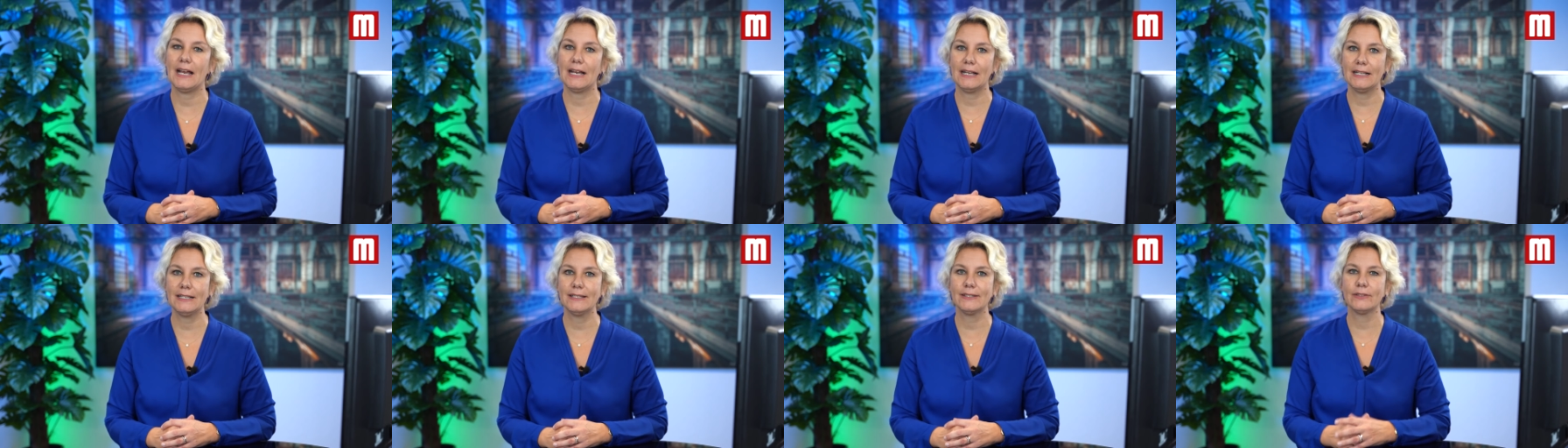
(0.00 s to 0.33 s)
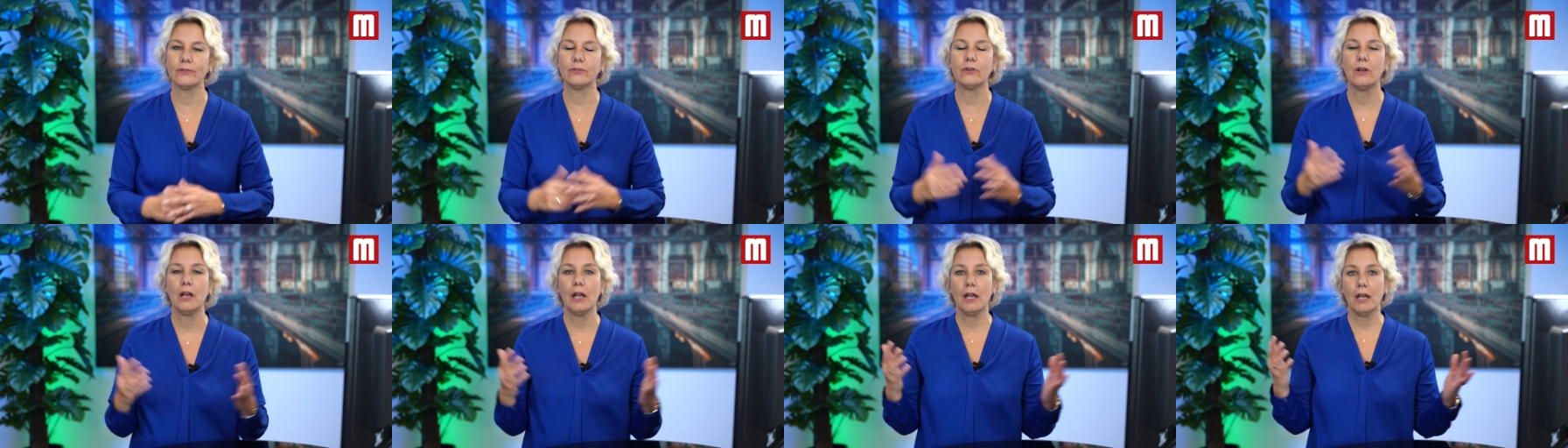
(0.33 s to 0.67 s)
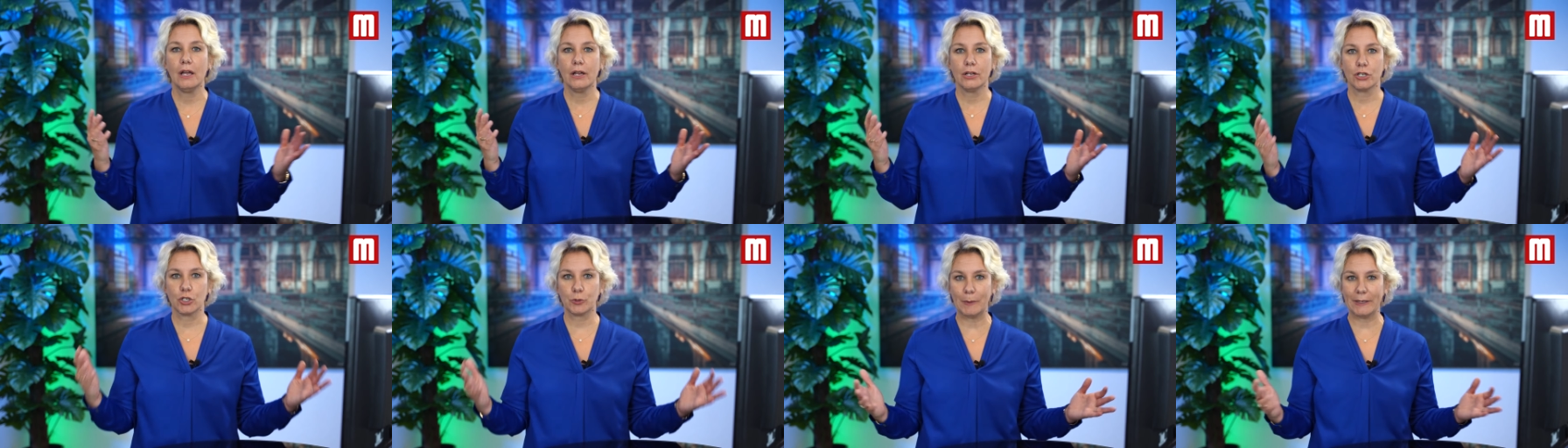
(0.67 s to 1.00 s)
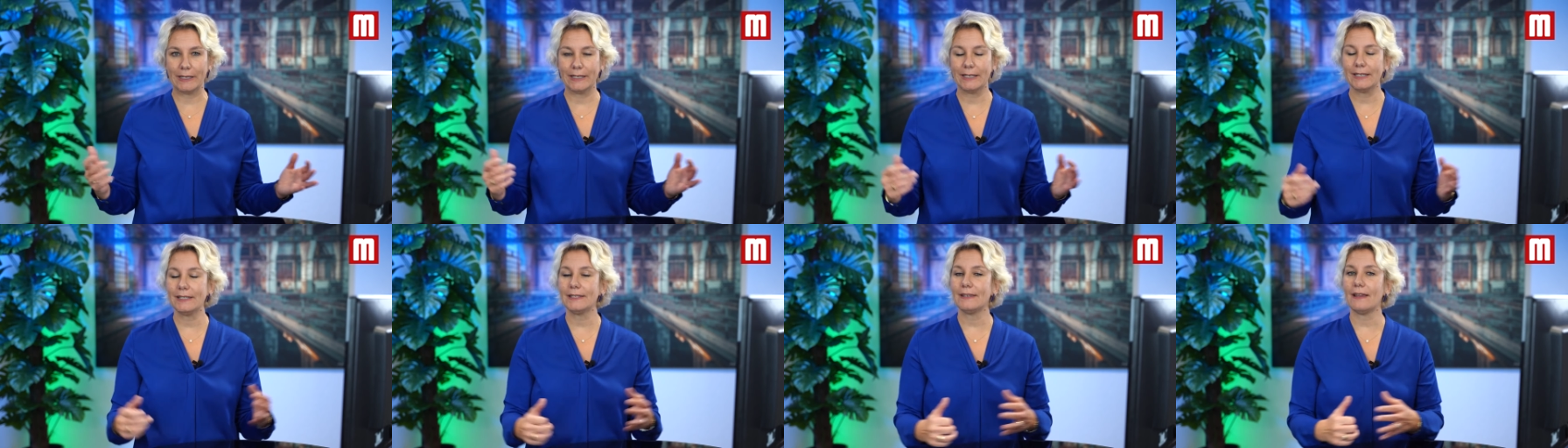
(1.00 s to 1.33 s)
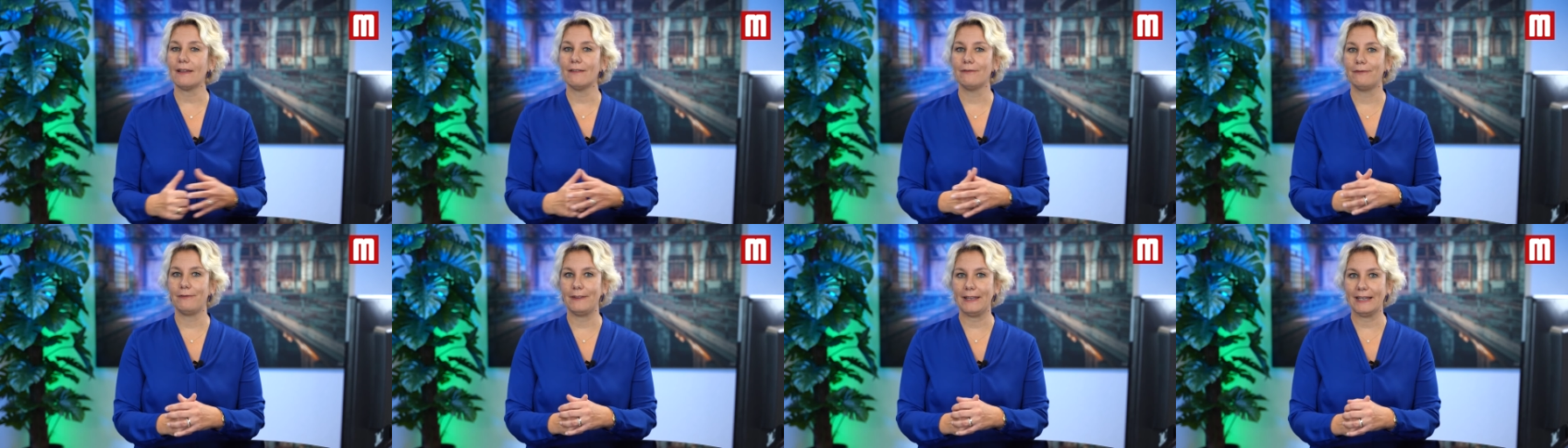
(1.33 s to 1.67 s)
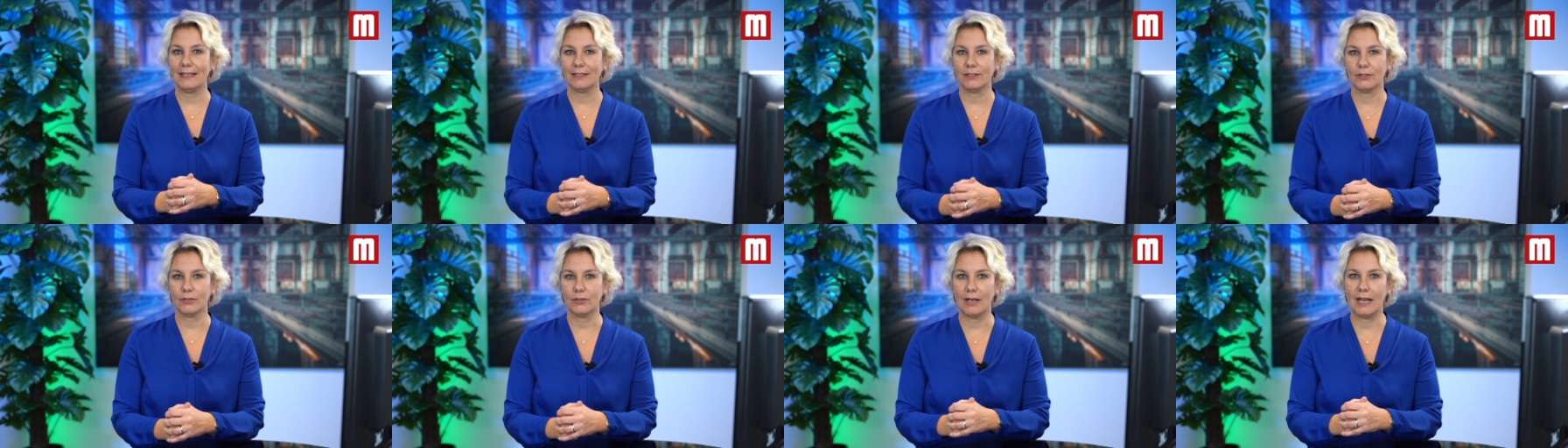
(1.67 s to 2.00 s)
Also sprich,
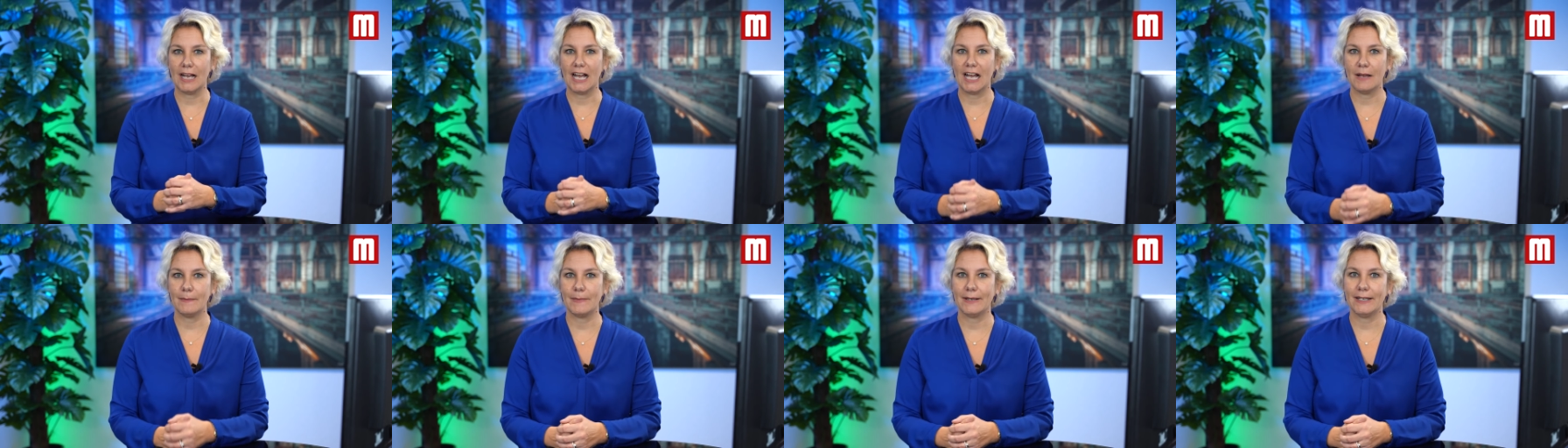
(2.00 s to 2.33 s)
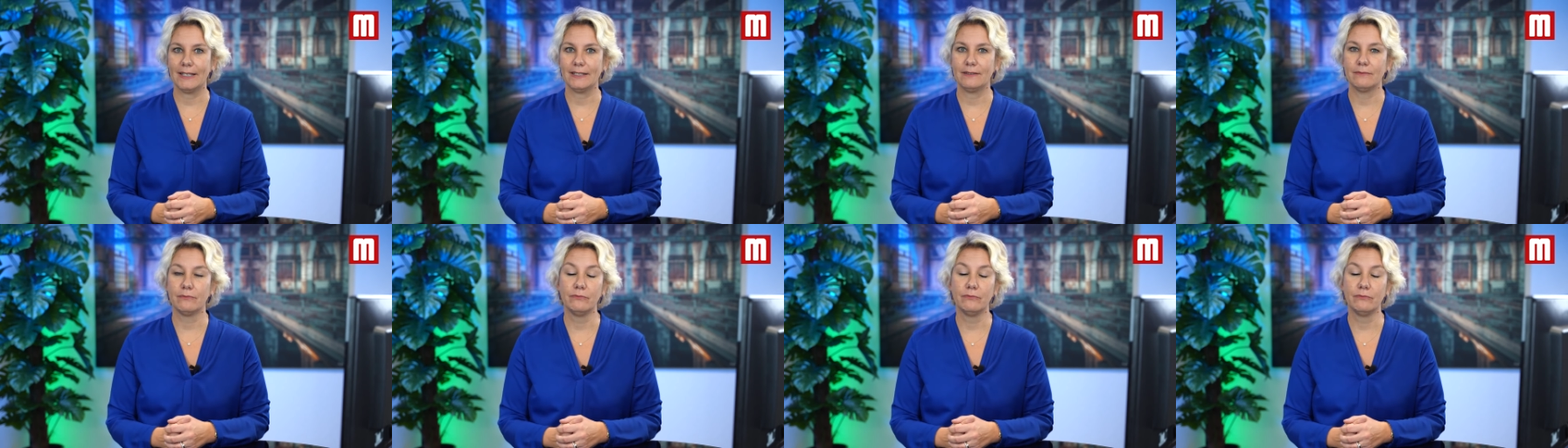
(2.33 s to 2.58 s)
wer zur Arbeit